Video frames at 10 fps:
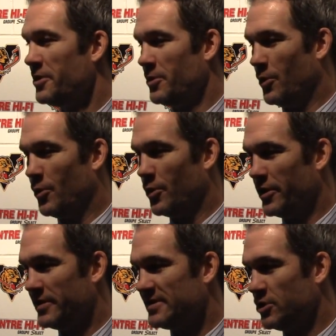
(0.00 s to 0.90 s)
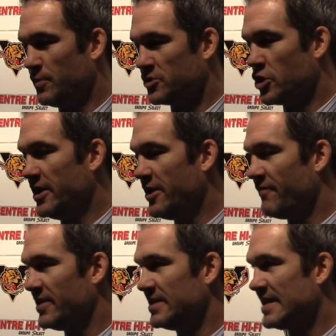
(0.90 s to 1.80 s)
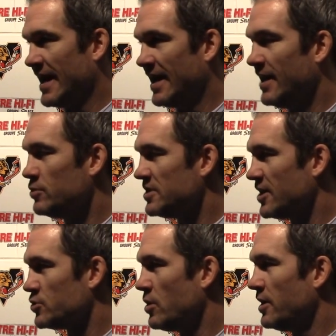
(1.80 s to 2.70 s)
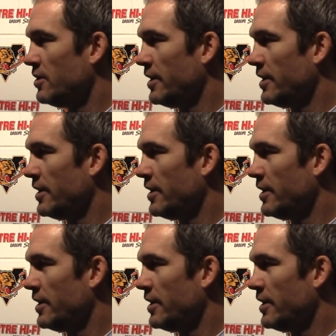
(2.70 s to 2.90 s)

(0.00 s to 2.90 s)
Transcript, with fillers: Oh oui, je pense que Lee a fait des arrêts clés aussi à soir.